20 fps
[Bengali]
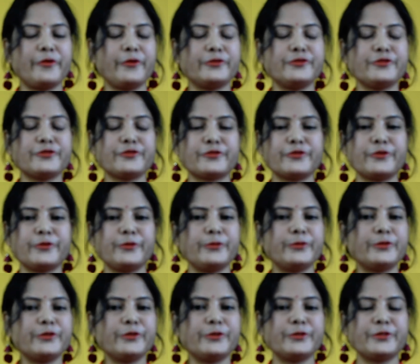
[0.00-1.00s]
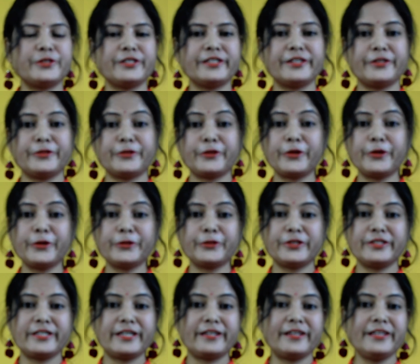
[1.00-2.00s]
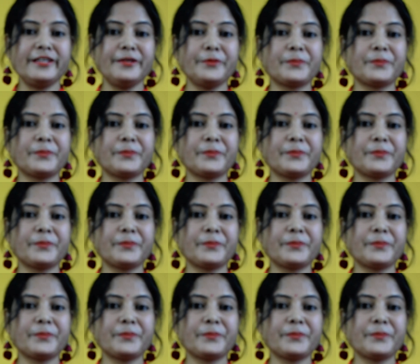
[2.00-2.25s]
অজস্র কোটি কোটি কৃতজ্ঞতা জানাই